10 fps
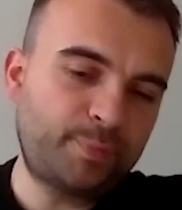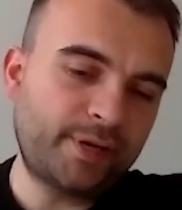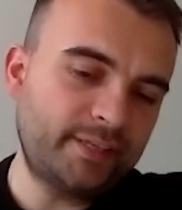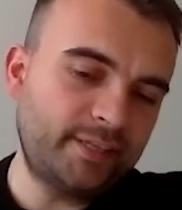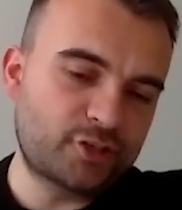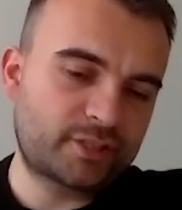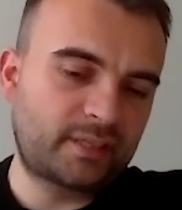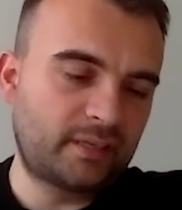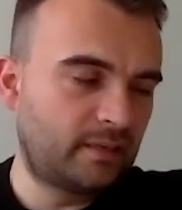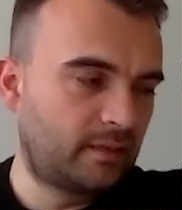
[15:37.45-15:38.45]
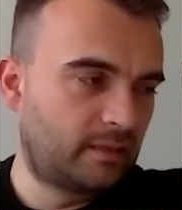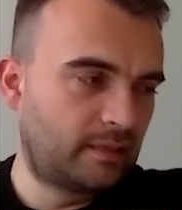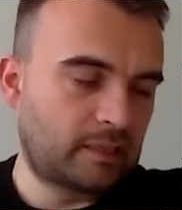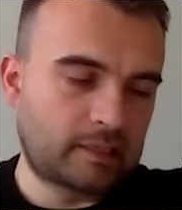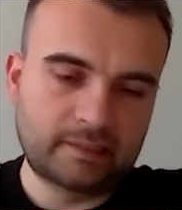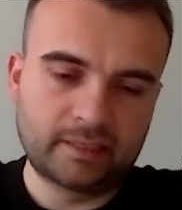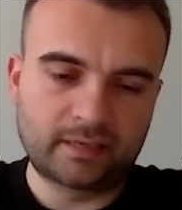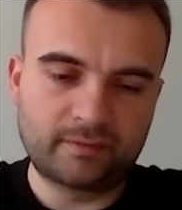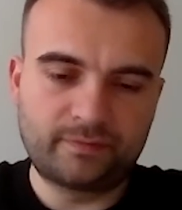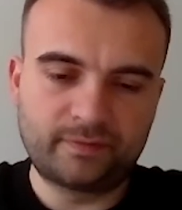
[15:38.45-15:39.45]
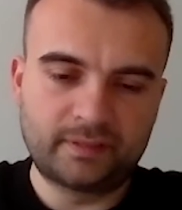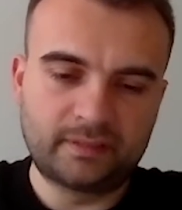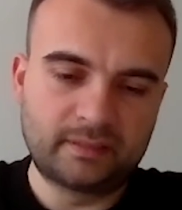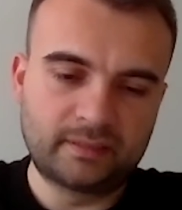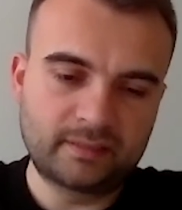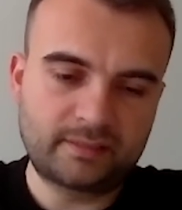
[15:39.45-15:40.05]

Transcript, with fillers: Периодически а, Кадыров а,